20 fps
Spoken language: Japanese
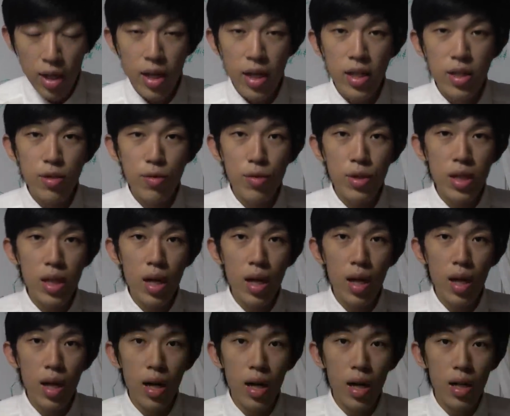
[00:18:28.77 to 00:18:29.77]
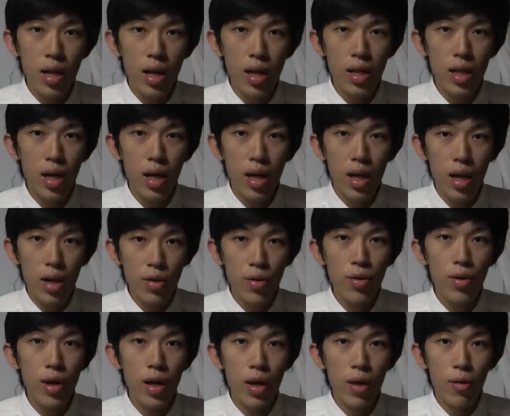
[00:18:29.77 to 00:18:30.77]
えー、そういった方々から
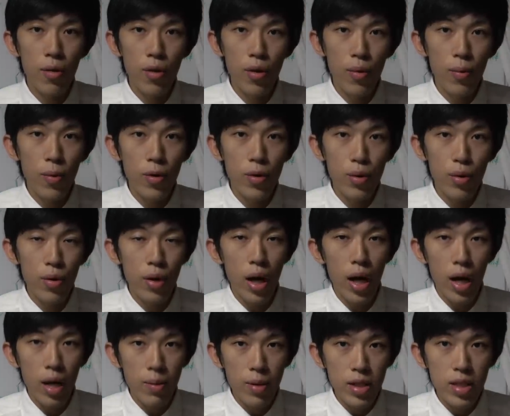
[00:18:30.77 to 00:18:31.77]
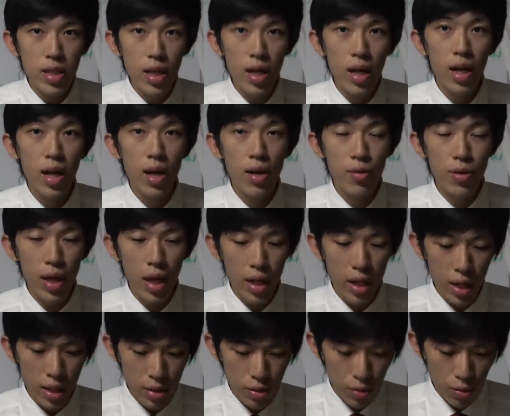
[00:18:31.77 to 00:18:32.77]
のえご要望等ありましたらあの
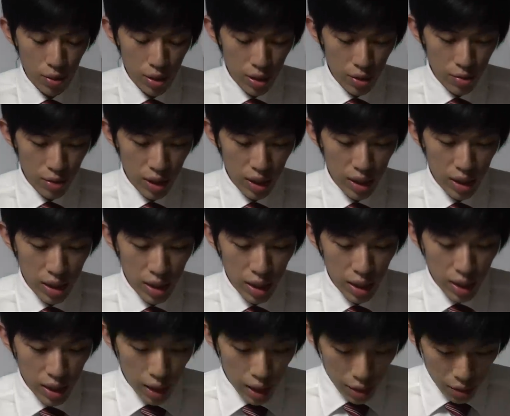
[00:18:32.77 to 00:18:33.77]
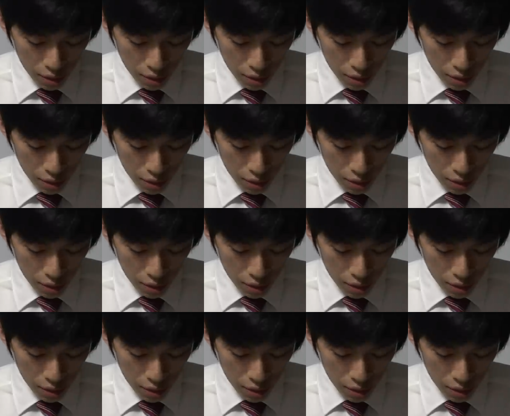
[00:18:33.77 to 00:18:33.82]
何なりとお引き受けしていきた